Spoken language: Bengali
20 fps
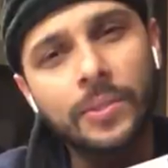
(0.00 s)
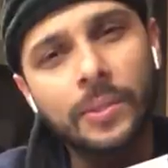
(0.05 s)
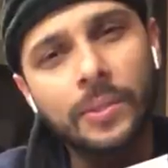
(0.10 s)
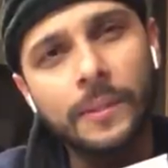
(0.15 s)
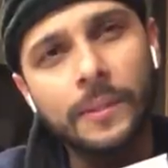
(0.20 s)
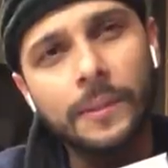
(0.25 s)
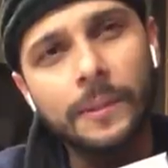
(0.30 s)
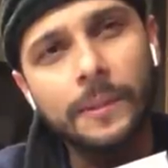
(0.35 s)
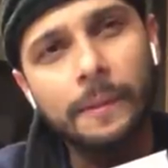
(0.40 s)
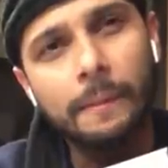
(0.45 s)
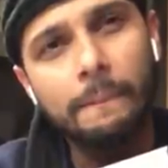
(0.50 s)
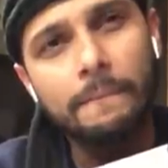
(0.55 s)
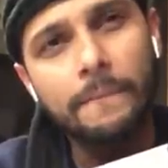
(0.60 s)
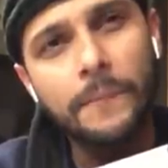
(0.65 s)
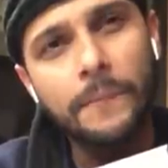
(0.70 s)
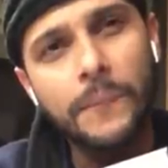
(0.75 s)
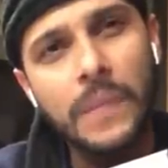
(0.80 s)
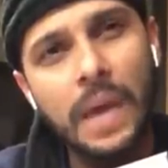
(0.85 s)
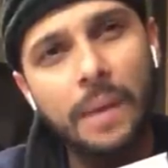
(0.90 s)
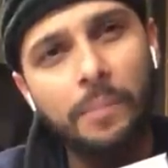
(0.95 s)
সো
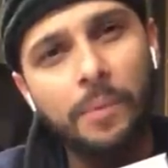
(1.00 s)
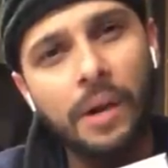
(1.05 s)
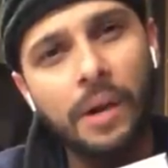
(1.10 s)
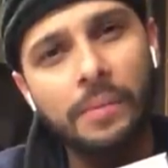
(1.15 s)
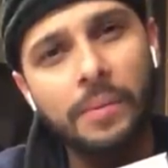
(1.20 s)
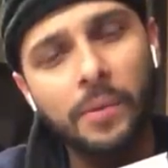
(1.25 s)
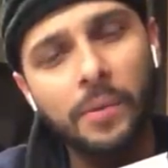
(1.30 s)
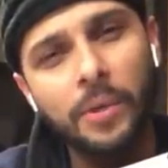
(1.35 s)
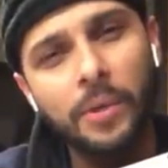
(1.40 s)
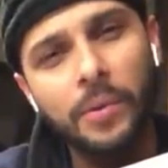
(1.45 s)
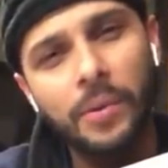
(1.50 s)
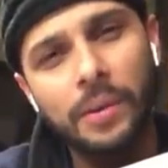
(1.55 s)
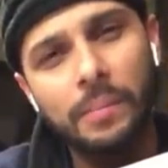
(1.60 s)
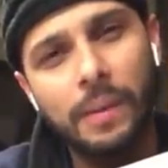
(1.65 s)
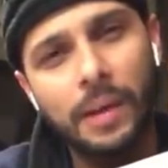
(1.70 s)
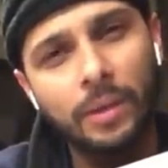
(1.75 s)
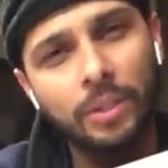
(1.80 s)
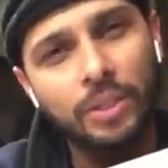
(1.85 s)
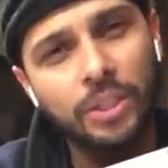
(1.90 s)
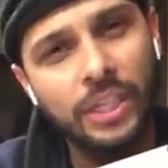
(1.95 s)
তারপর আমি মনে করলাম
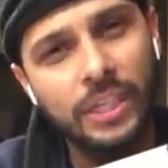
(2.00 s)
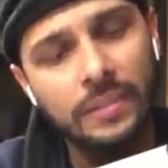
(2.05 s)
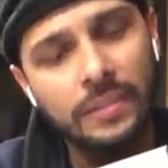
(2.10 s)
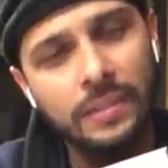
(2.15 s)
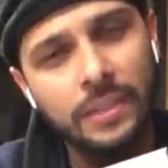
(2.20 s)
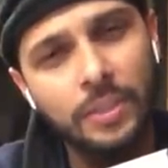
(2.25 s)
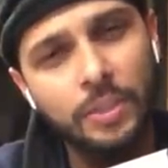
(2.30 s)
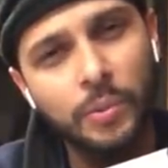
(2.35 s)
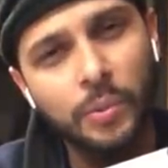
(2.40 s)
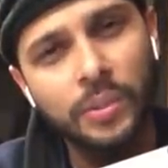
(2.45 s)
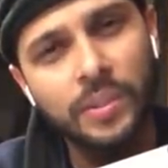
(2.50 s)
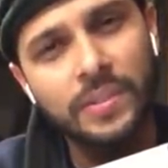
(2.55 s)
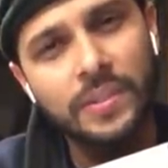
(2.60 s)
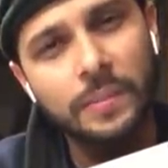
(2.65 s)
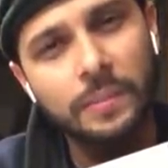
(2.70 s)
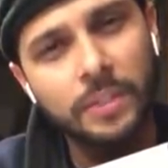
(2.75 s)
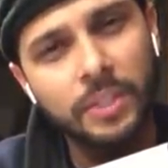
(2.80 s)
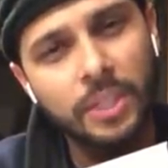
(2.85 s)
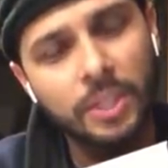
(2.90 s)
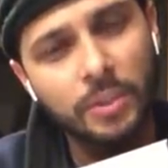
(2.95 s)
মানুষকে রিসার্চ করতেছে
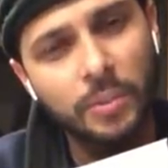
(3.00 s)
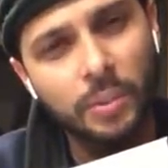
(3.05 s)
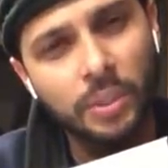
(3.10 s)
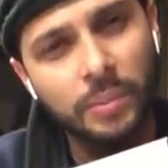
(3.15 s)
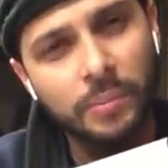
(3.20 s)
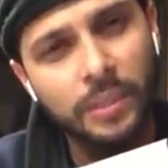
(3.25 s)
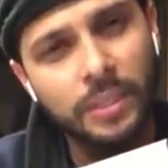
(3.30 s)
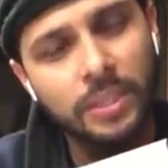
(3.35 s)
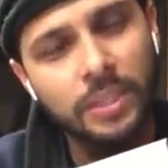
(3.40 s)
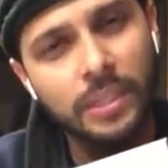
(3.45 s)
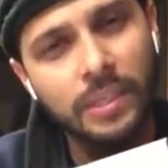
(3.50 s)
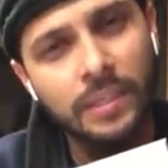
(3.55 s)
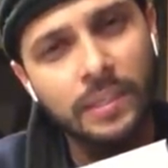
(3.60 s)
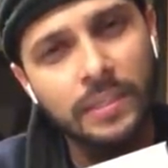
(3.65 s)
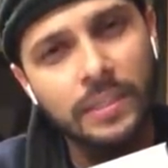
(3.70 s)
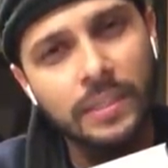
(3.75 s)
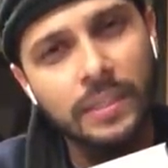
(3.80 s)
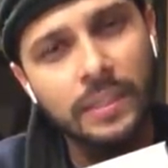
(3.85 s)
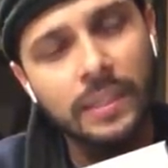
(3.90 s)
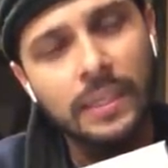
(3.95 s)
বিশ্বাস করতে পারছে না
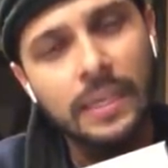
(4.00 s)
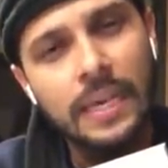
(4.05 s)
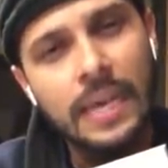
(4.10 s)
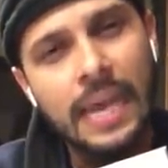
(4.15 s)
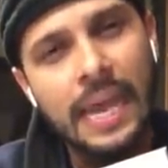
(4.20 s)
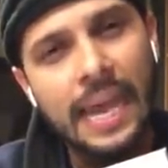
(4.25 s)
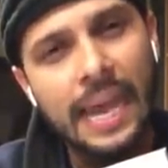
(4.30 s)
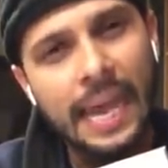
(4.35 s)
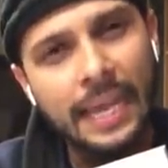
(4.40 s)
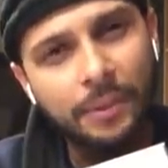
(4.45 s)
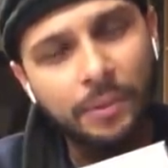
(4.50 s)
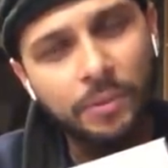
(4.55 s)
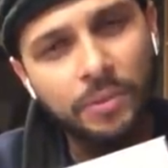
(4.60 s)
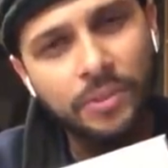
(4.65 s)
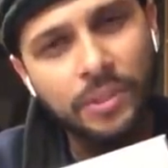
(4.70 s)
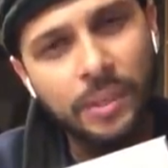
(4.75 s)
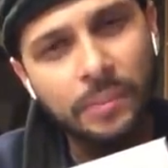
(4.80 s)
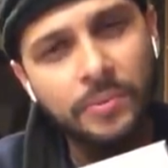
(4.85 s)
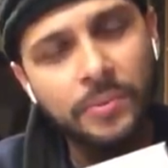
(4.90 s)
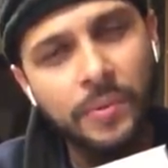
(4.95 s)
যে এত
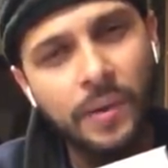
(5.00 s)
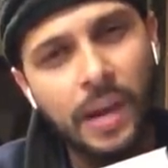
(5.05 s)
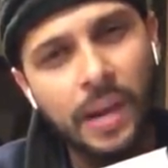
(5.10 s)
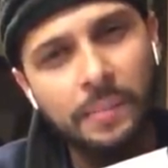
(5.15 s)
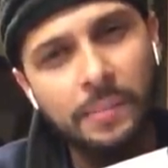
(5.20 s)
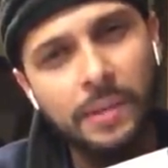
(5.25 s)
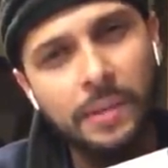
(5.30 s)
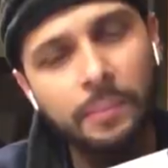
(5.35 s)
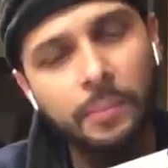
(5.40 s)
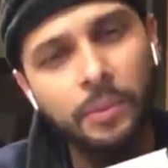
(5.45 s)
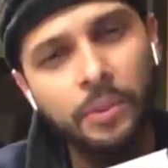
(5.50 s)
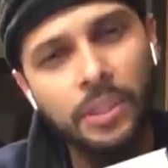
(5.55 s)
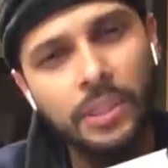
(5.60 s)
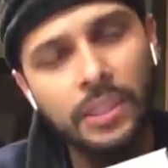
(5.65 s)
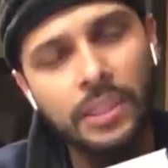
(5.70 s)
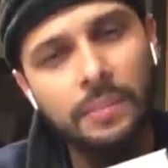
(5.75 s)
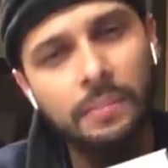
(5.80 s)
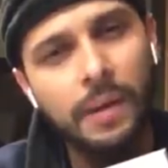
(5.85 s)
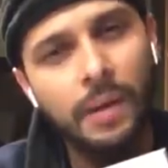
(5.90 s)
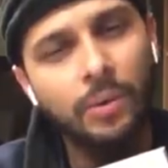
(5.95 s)
সাবস্ক্রাইবার
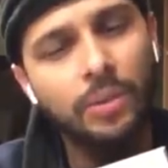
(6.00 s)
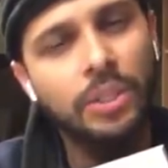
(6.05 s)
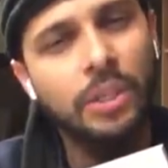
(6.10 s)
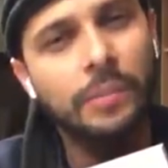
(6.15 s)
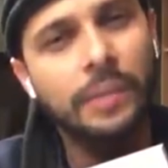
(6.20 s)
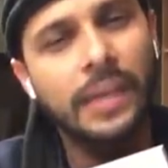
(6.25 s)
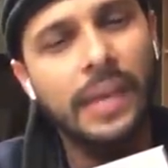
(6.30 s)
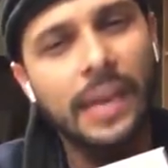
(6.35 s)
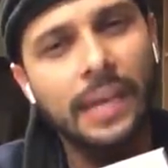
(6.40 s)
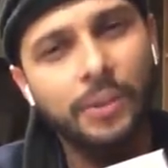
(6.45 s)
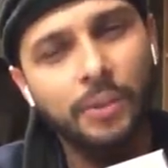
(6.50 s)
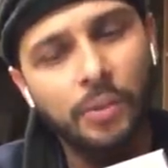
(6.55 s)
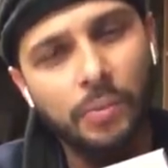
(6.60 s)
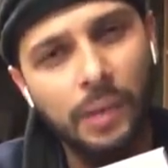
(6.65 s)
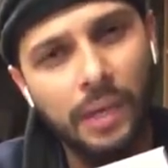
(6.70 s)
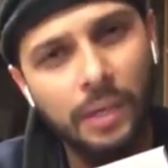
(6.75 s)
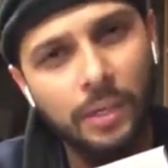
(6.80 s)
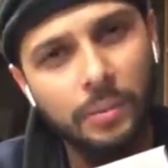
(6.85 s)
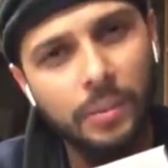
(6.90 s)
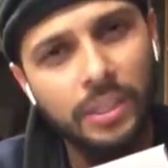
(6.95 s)
প্রতিদিন মানুষ আমাকে এত
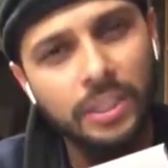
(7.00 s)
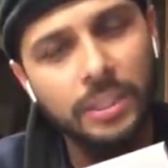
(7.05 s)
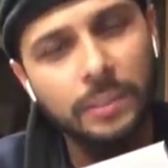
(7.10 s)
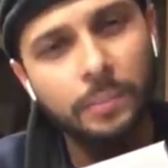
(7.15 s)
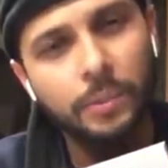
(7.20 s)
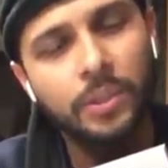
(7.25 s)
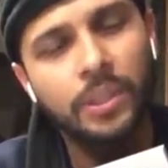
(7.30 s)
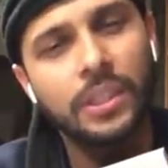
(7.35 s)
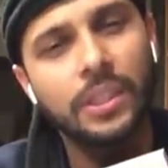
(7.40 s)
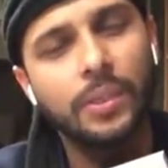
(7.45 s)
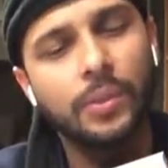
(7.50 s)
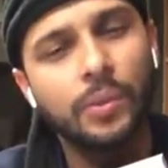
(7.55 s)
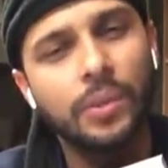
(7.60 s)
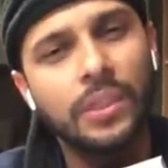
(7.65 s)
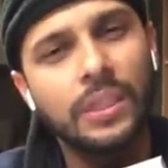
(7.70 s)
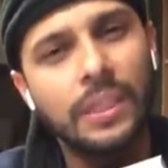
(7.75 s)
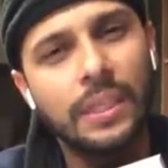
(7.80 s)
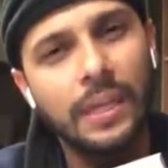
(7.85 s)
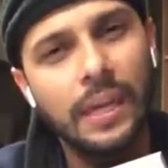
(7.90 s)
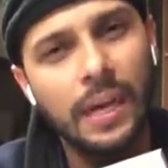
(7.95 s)
ভালোবাসে প্রতিদিন দুই
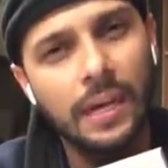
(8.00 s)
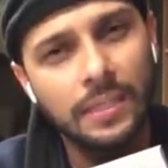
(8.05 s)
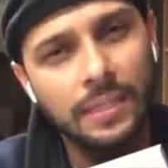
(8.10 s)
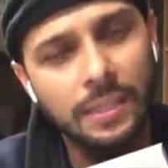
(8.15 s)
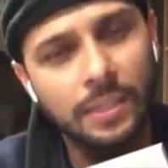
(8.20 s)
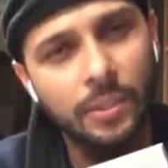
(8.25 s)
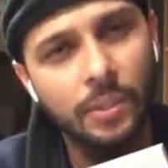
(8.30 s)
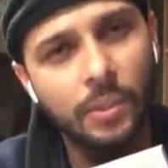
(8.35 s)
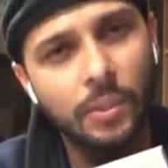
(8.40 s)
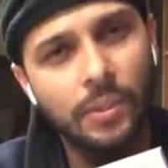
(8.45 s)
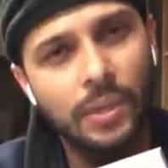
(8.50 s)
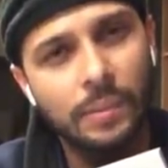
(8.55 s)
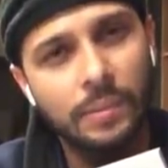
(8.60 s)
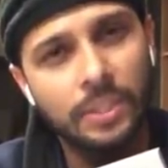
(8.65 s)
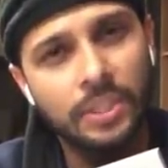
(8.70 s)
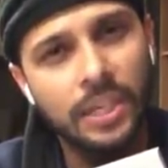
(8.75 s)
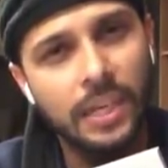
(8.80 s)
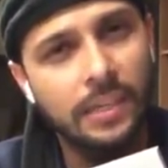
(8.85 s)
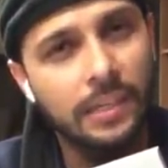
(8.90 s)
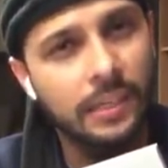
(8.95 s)
তিন হাজার লোক আমার
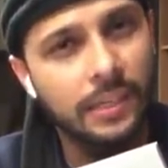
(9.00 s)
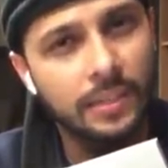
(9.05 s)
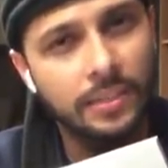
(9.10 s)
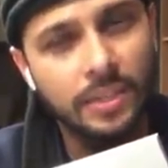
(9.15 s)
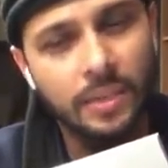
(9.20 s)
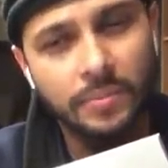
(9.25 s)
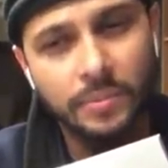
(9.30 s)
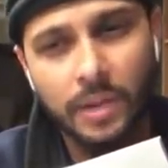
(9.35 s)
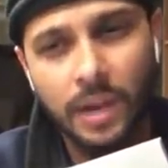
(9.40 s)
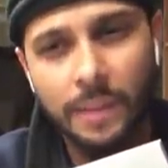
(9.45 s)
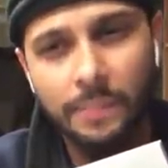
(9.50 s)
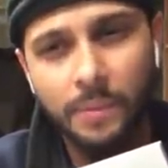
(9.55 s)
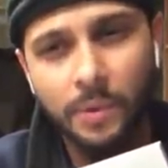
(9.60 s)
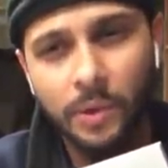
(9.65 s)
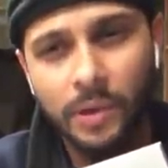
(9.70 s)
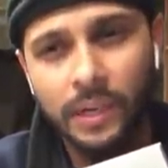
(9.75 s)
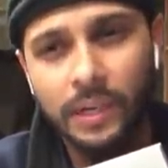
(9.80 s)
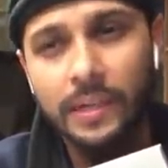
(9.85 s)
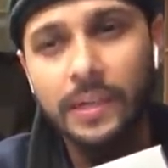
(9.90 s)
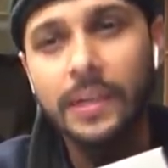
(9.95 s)
চ্যানেলটাকে সাবস্ক্রাইব
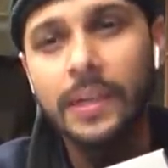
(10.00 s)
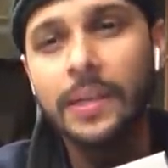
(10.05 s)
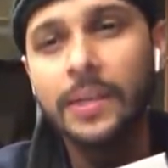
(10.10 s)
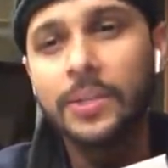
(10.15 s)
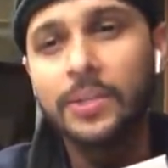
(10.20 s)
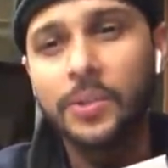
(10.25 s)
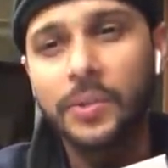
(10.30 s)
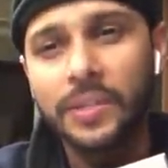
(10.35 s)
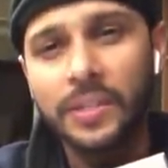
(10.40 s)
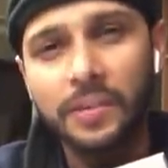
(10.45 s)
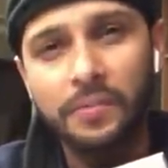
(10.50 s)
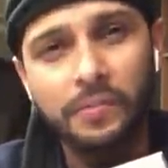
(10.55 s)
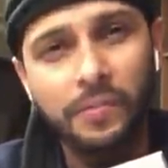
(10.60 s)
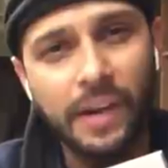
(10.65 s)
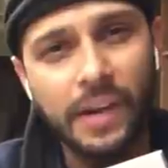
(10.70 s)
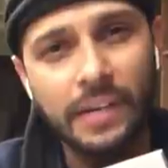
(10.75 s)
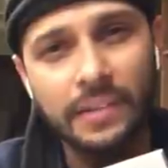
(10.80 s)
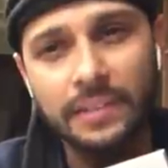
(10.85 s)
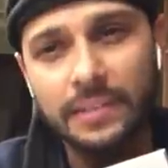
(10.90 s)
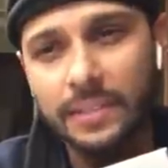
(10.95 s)
করে সো ডিয়ার
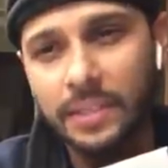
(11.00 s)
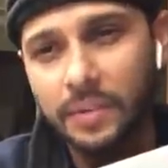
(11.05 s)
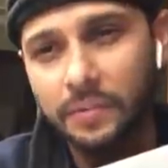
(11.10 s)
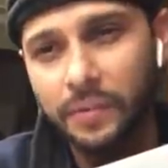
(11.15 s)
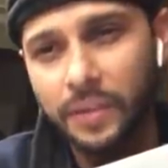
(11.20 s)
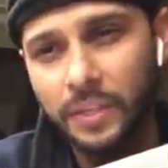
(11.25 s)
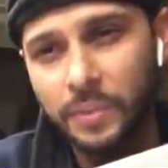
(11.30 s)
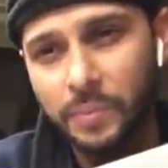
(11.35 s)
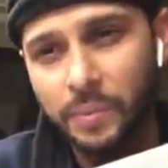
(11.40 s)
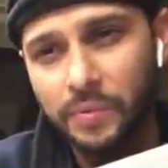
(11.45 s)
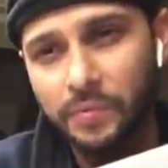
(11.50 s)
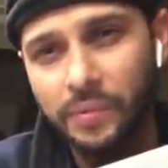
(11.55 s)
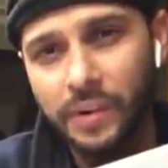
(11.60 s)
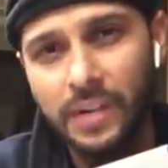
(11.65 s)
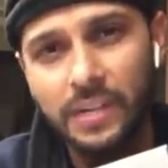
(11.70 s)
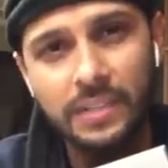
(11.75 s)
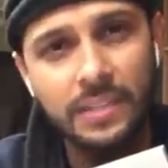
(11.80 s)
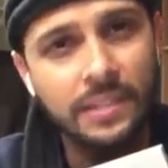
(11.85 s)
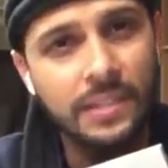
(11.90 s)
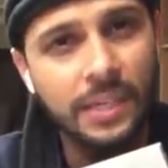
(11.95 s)
ফ্রেন্ডস ডিয়ার ফেসবুক
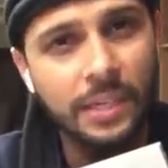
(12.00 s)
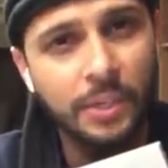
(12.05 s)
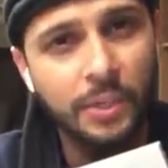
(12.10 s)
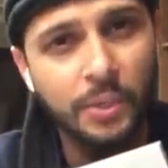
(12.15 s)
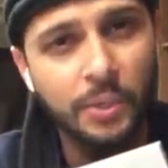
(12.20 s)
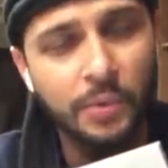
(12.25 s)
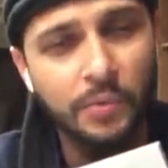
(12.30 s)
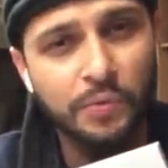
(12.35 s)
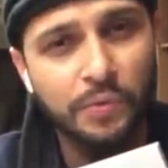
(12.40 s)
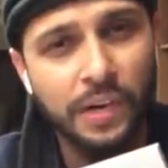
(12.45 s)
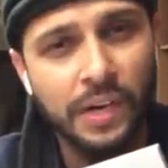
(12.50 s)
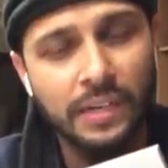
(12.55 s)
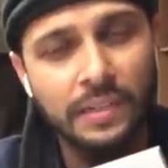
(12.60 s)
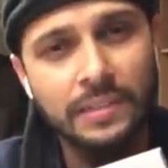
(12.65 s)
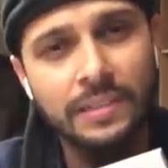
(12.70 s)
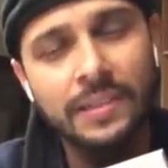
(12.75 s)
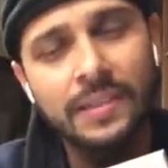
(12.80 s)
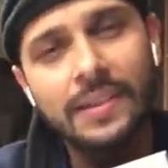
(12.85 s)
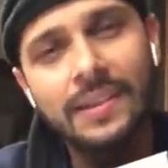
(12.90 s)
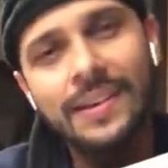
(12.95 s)
ফ্রেন্ডস ডিয়ার ইউটিউব ফ্রেন্ডস
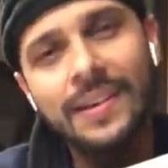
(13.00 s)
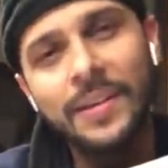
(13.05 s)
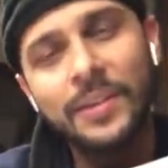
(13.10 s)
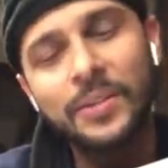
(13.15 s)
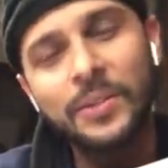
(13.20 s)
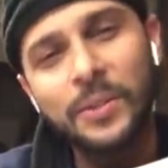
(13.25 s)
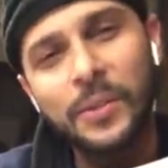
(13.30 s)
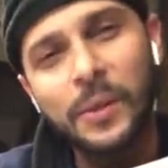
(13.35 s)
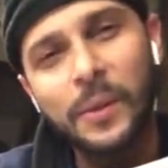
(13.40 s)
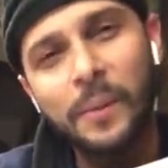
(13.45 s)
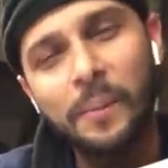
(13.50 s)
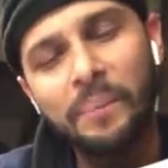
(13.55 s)
সো